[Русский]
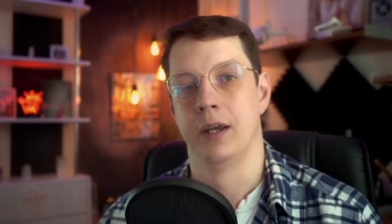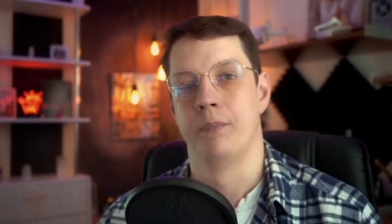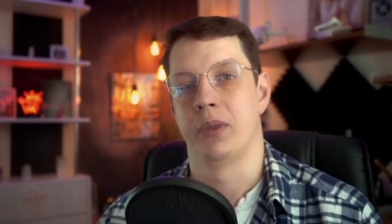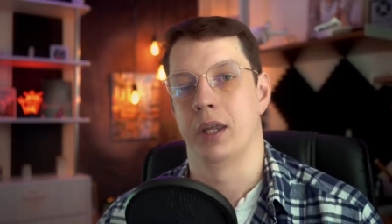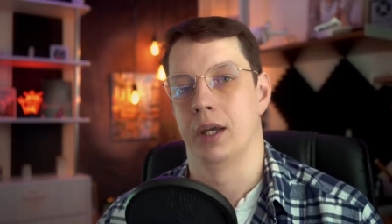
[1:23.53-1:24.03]

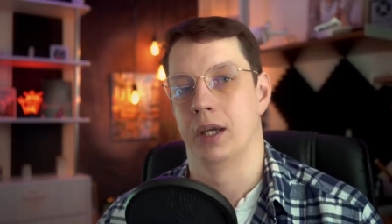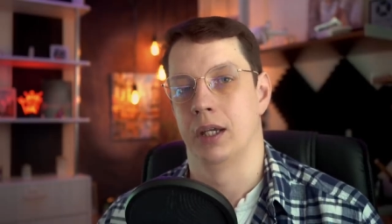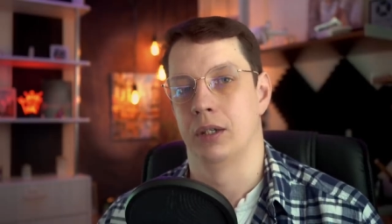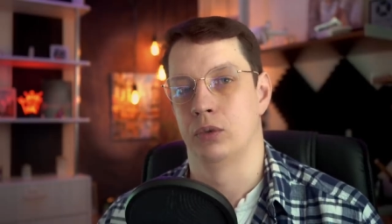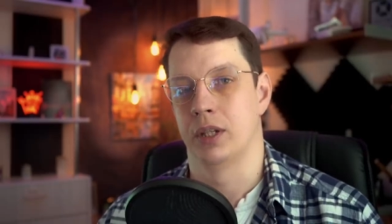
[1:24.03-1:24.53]

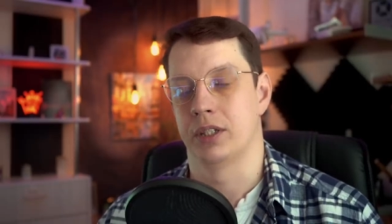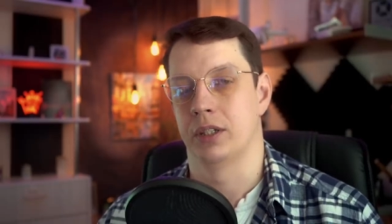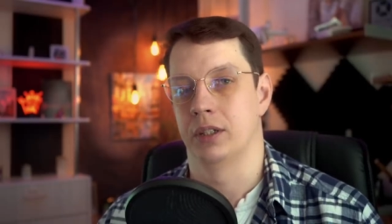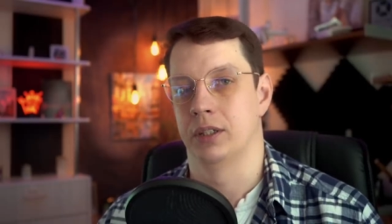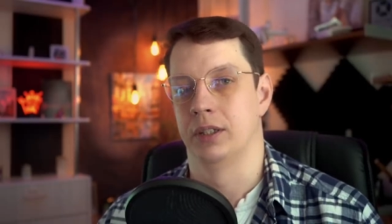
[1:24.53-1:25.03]
а, у нас
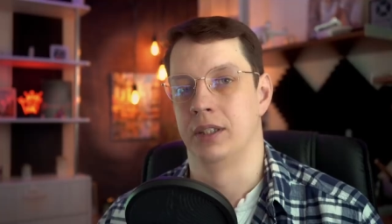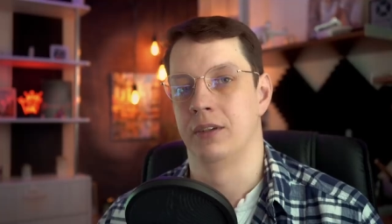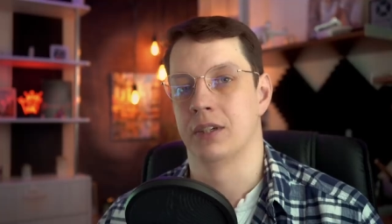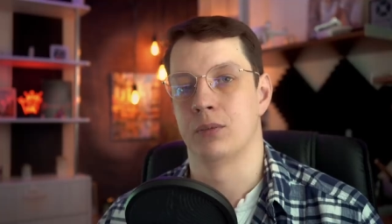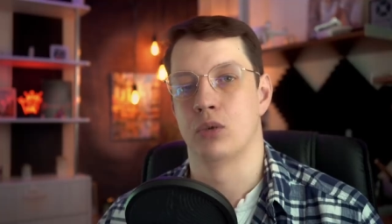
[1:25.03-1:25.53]
а,
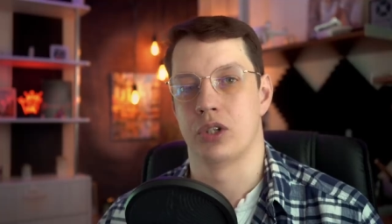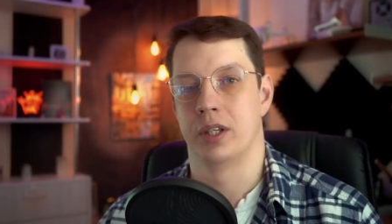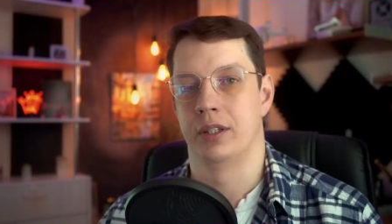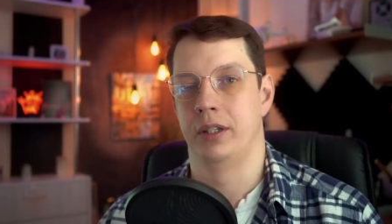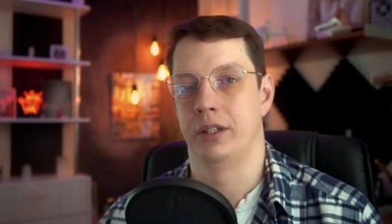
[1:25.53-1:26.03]
невозможно
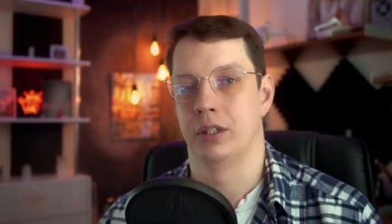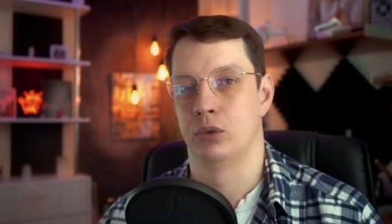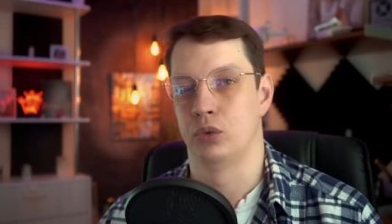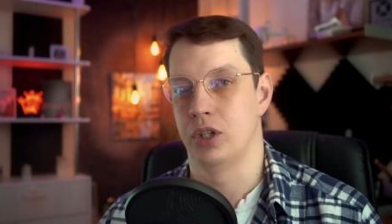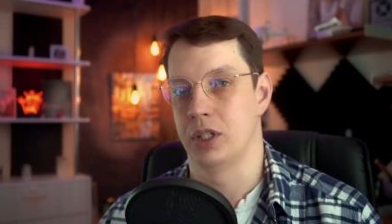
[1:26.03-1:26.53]
отделить
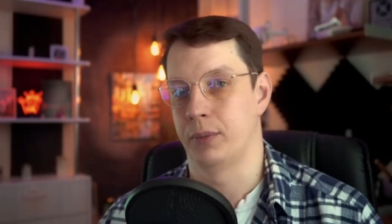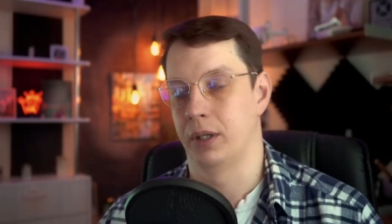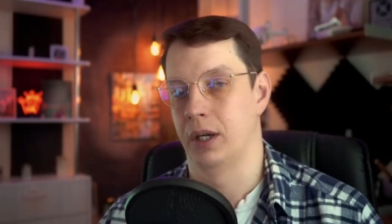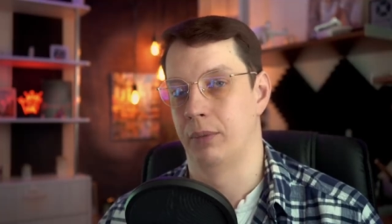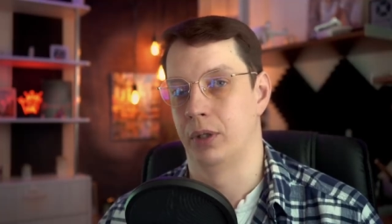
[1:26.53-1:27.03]
одну часть
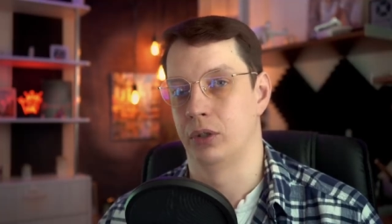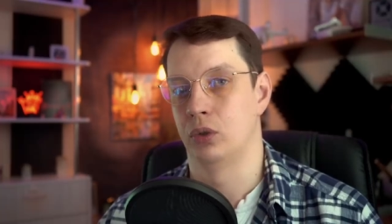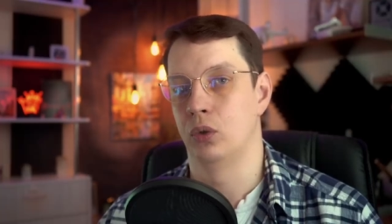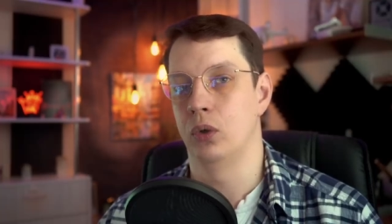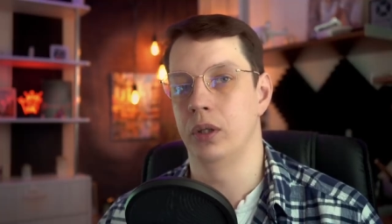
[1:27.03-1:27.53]
программы от
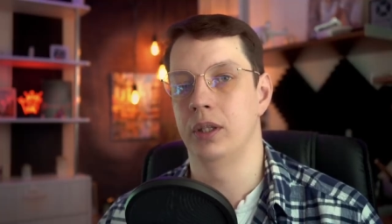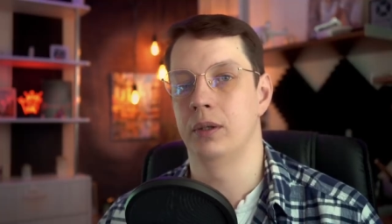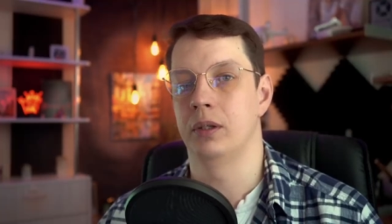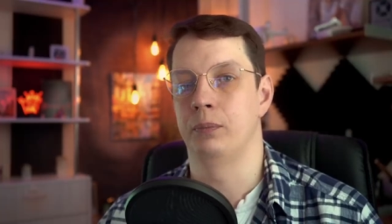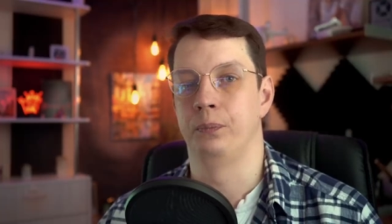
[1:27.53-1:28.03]
другой,
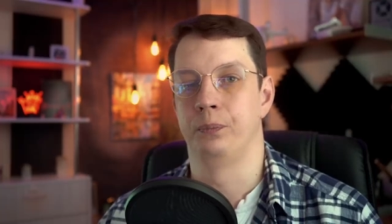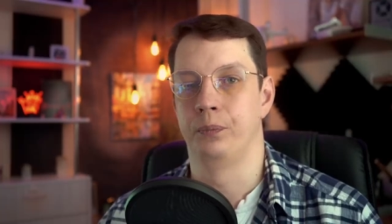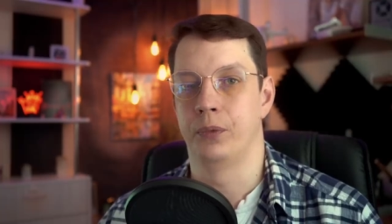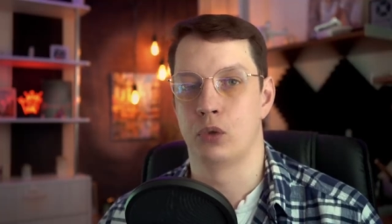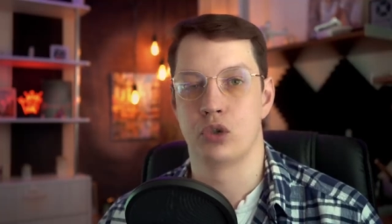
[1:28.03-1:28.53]
не
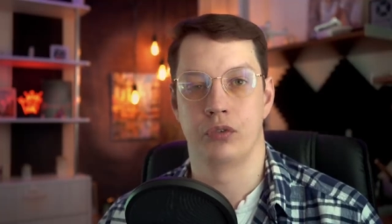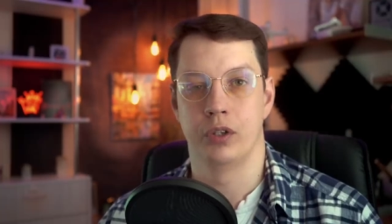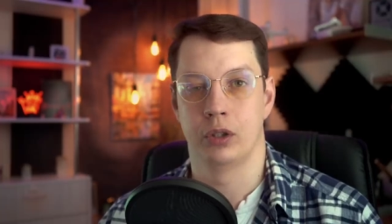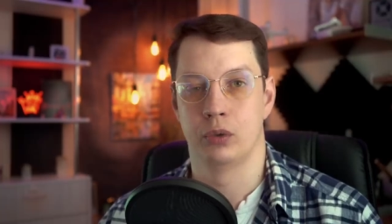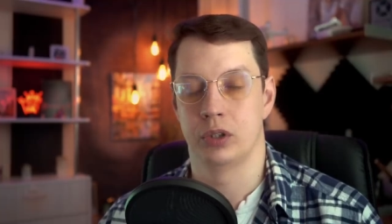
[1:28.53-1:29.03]
нарушив ни
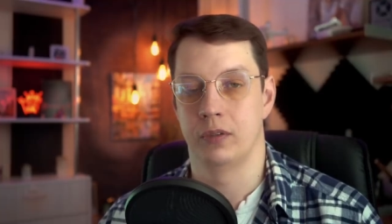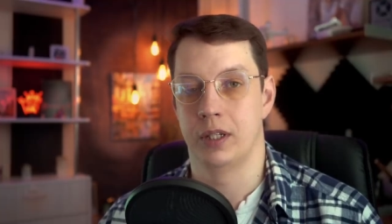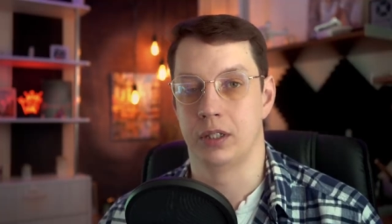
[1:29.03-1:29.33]
одну из